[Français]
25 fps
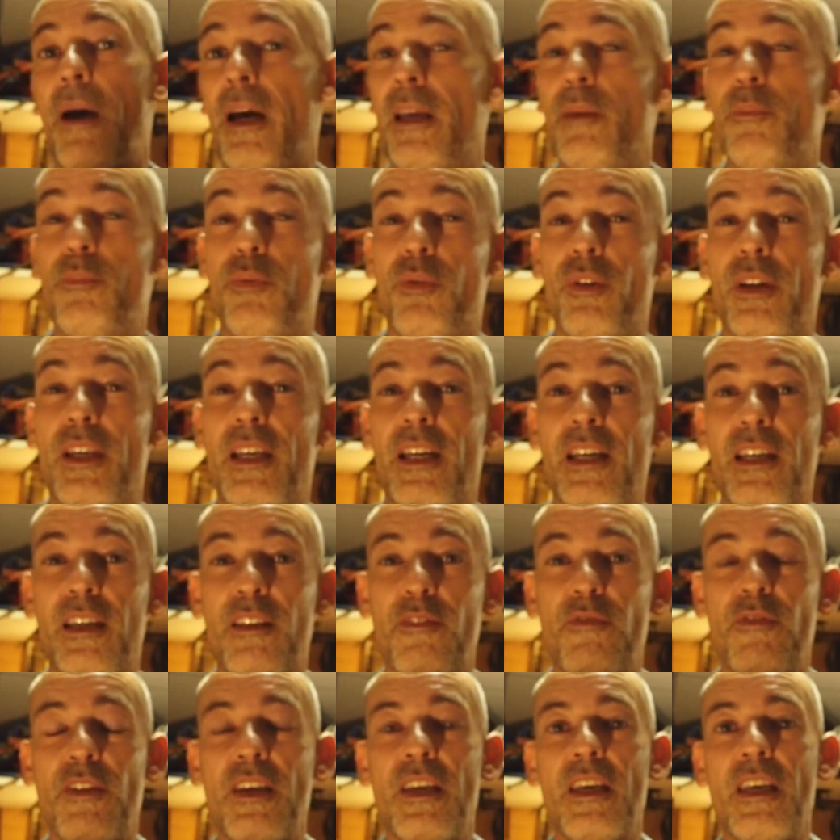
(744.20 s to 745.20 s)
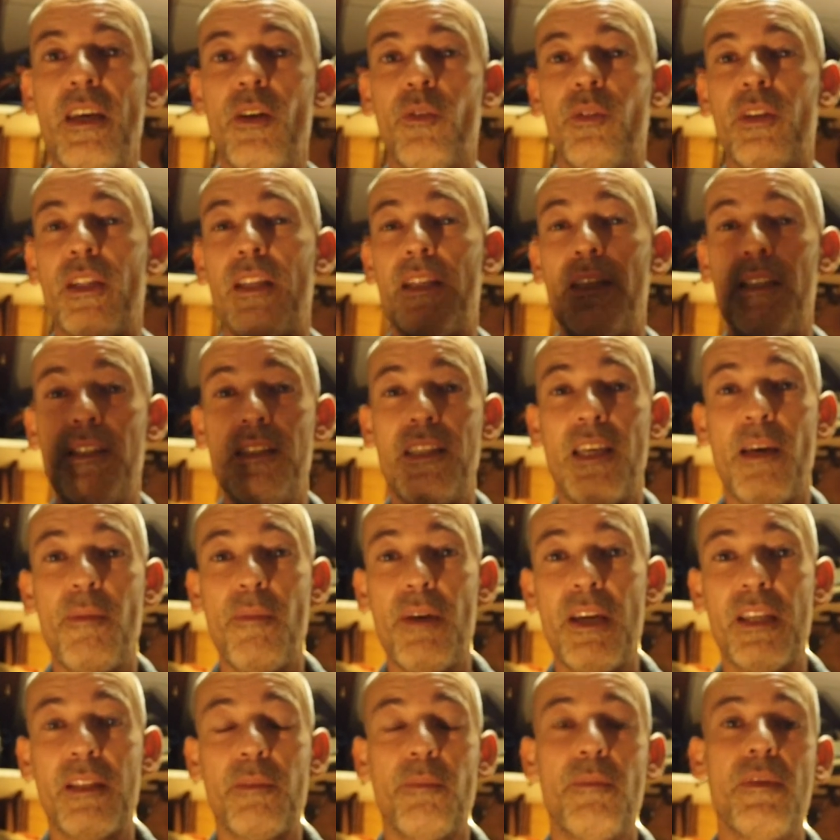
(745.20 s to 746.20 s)
pareil pour les rivets, on a des
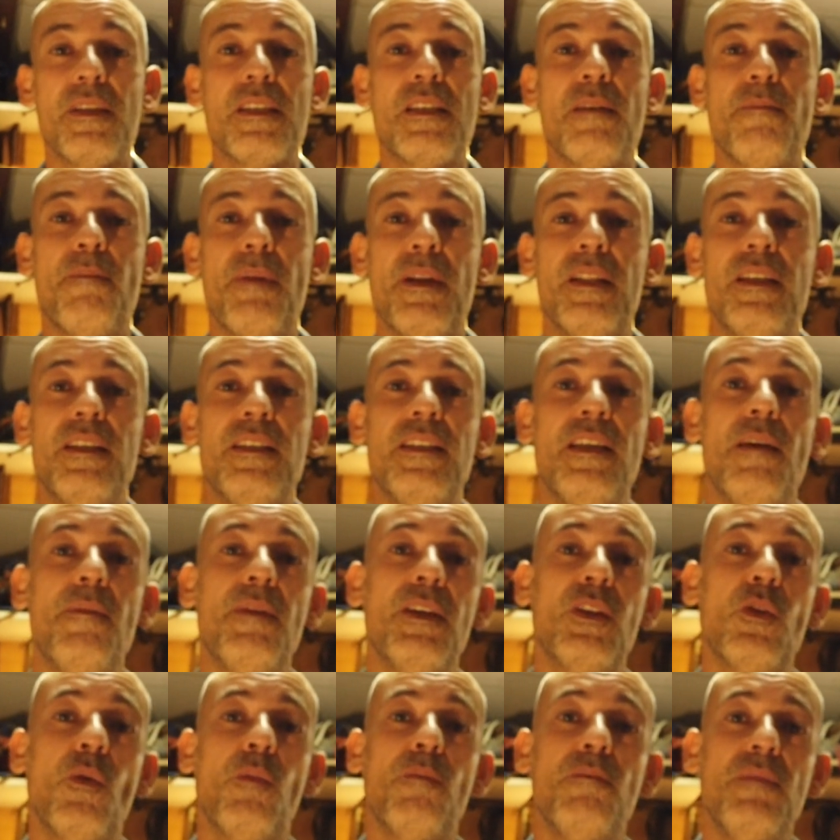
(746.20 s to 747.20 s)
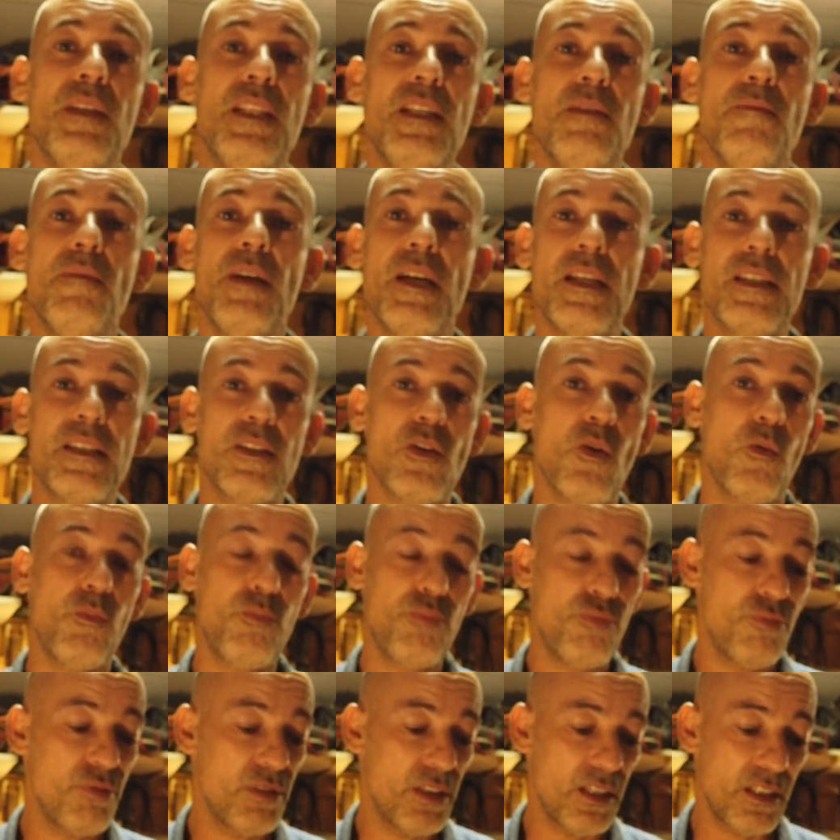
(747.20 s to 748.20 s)
diamètres, mais c'est pas des diamètres en millimètres, c'est
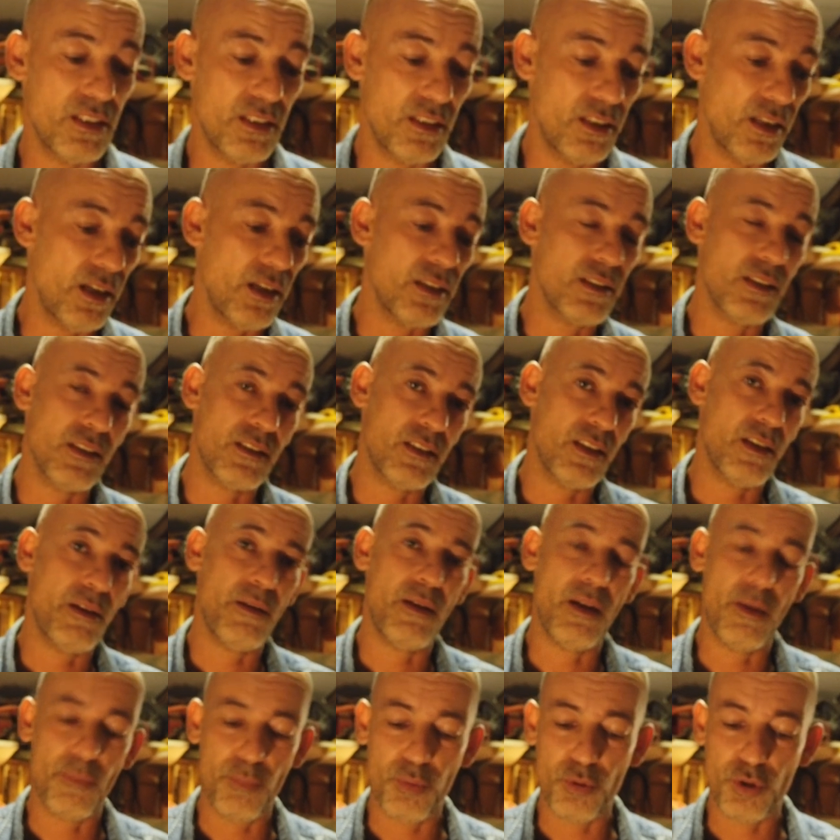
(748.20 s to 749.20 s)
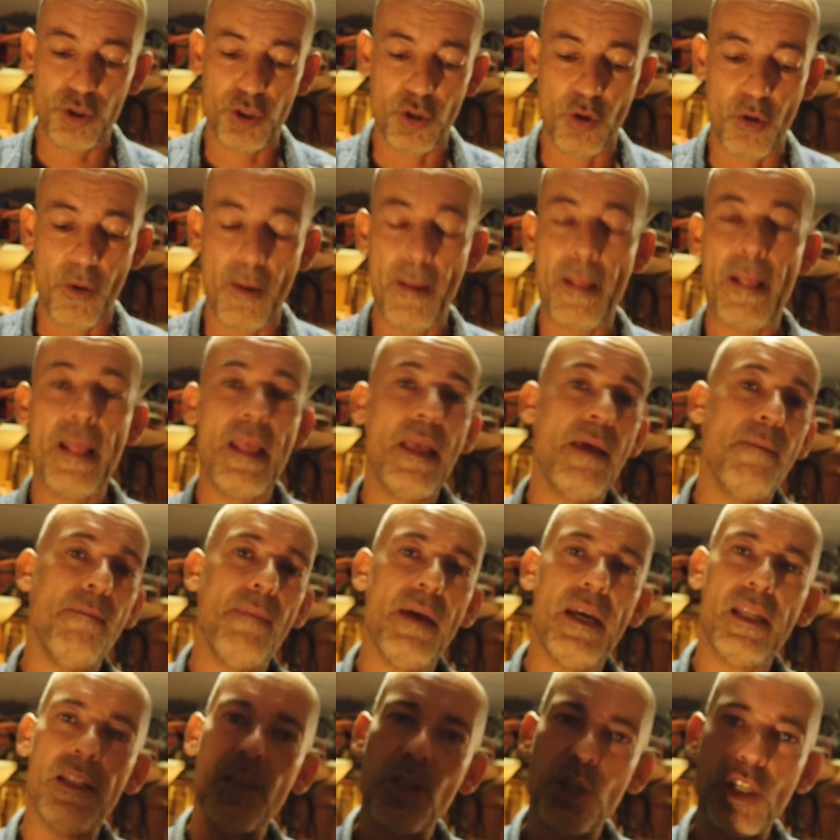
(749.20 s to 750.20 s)
en pouces, etc. Ça c'est un, peu chiant.
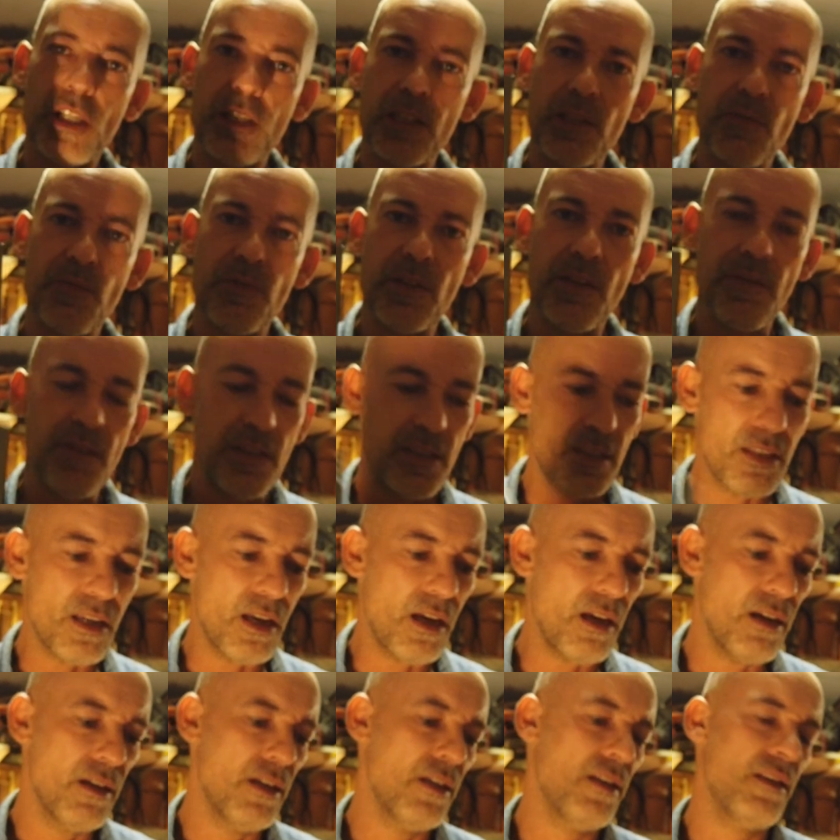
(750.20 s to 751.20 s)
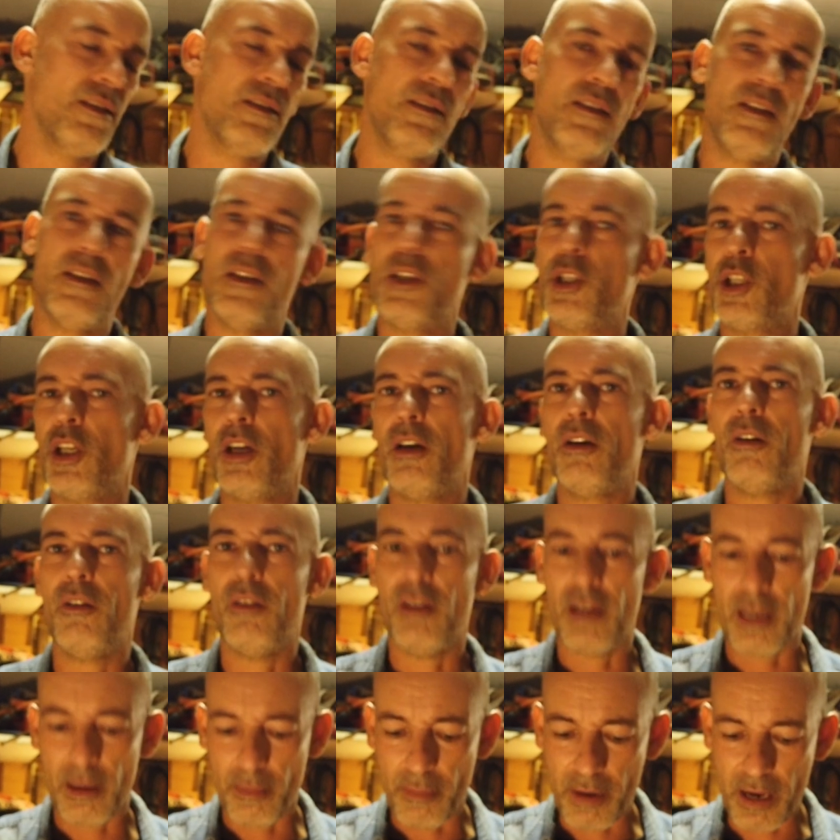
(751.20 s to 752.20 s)
Mais déjà si vous avez ça, c'est
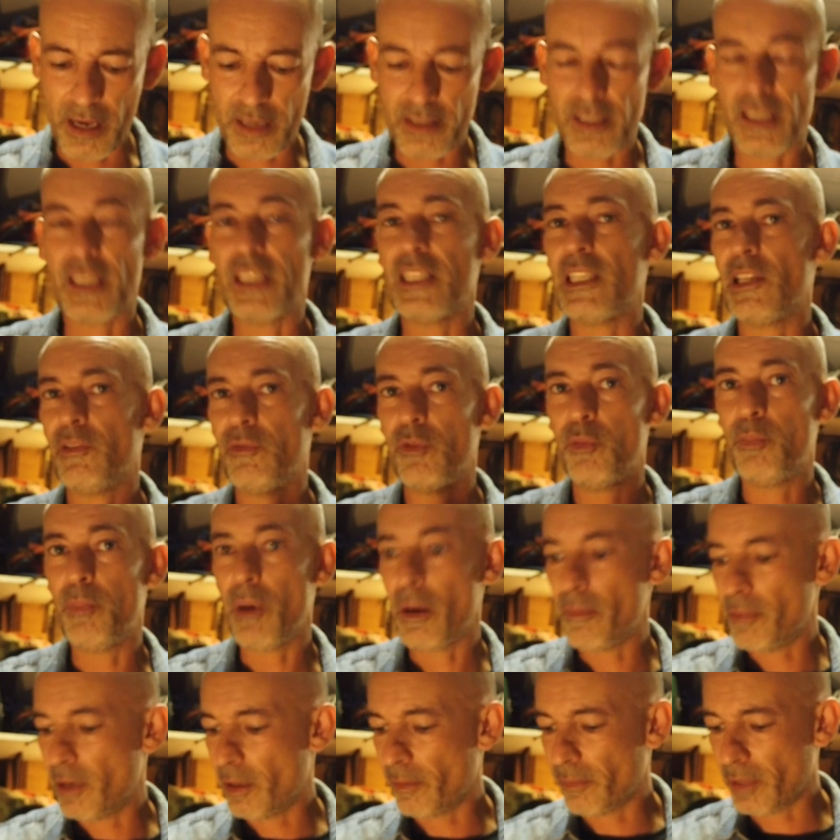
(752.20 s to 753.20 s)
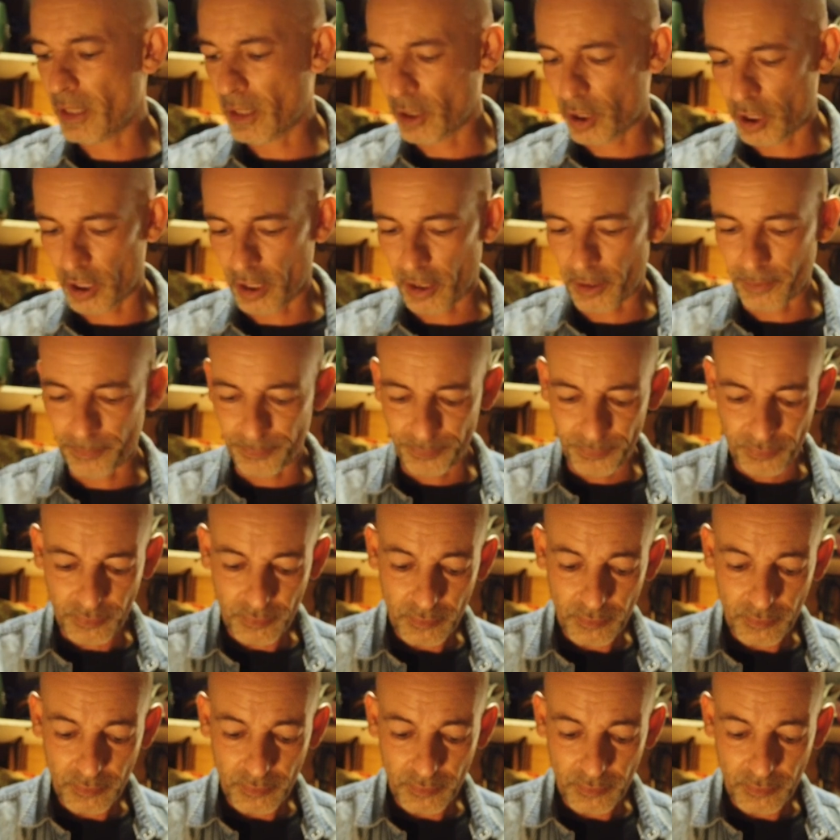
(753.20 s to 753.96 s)
déjà la base et ça vaut pas bien bien cher.